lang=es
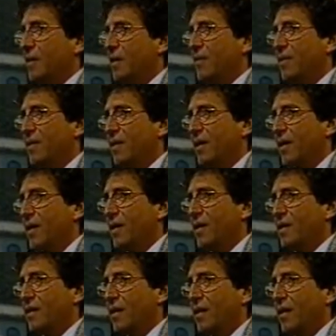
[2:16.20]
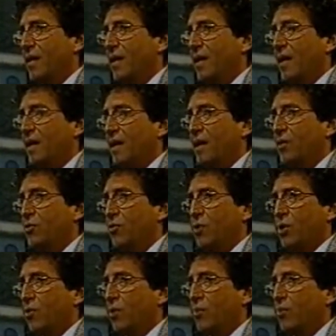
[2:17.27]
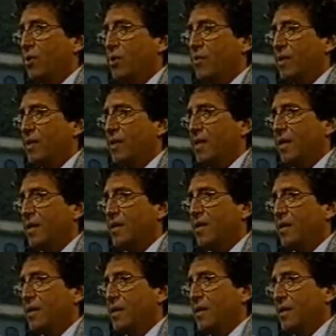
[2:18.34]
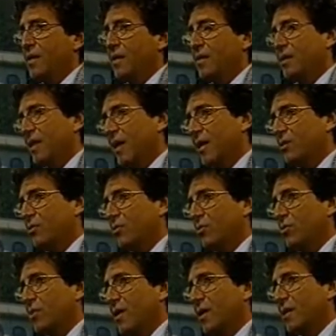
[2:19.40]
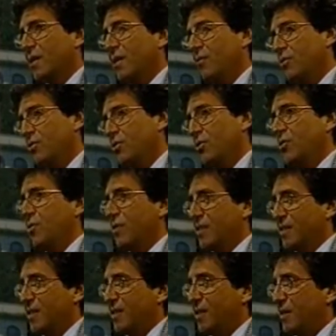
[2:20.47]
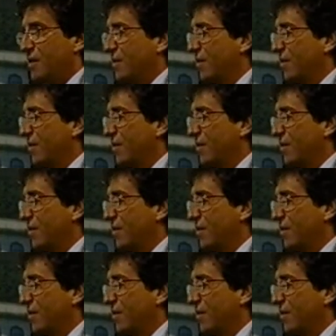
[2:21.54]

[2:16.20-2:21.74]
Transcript: ¿qué ventajas le trae la radio que no le puede brindar el teatro, la televisión o el cine?